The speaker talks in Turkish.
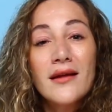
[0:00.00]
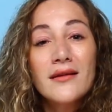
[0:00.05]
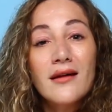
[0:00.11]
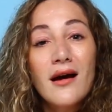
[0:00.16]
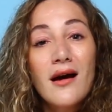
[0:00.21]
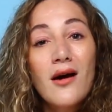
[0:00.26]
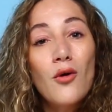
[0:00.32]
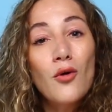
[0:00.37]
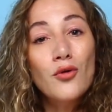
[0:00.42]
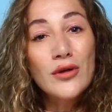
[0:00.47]

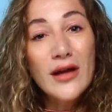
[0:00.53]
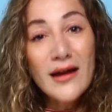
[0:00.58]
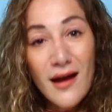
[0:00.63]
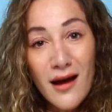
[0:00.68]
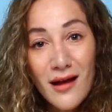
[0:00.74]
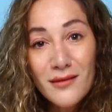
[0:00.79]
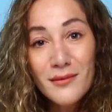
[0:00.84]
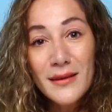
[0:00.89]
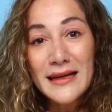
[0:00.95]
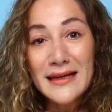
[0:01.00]
daha onay
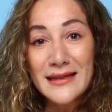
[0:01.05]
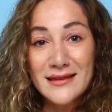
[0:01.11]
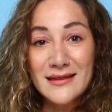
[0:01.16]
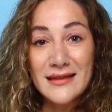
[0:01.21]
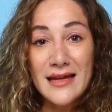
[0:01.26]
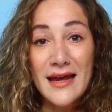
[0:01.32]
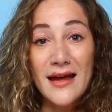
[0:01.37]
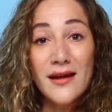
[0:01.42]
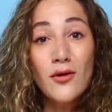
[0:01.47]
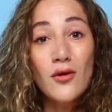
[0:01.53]
almak
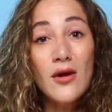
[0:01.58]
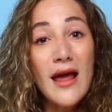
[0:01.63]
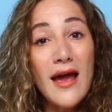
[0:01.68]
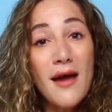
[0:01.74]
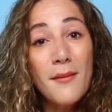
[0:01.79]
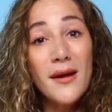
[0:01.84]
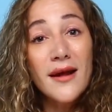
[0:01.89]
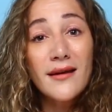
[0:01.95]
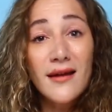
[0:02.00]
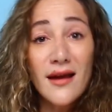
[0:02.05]
isteyen, öyle
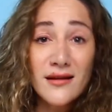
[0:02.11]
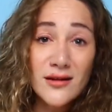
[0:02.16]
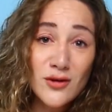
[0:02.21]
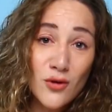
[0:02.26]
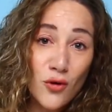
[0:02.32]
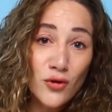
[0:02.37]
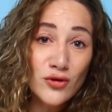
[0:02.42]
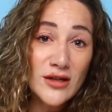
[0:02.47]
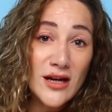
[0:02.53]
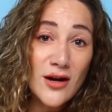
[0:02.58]
hemen kendini
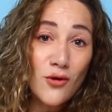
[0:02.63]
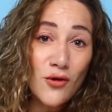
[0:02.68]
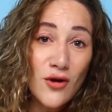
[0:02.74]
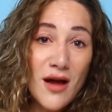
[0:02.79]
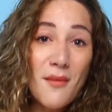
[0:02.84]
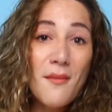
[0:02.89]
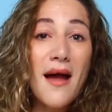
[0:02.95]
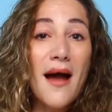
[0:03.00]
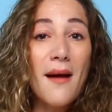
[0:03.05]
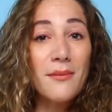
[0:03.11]
ortaya
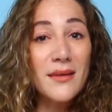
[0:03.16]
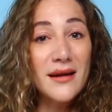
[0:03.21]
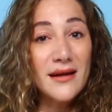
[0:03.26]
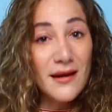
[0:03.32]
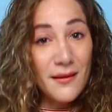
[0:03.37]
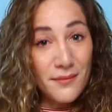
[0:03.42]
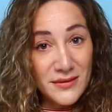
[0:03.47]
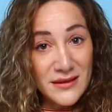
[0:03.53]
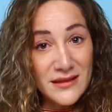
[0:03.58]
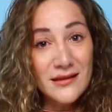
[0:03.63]
koyamayan bir
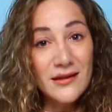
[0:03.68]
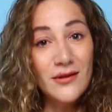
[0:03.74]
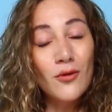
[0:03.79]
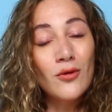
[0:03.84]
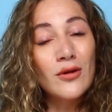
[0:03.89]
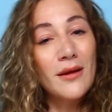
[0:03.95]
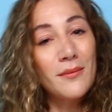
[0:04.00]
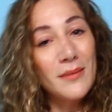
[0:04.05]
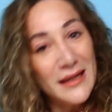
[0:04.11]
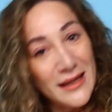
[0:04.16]
yapısı
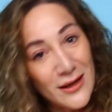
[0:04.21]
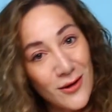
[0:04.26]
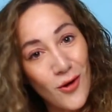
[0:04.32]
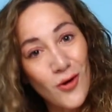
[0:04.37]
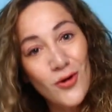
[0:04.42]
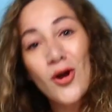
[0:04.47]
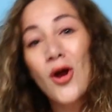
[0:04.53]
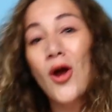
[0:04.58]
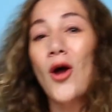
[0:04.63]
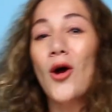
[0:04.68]
olabiliyor.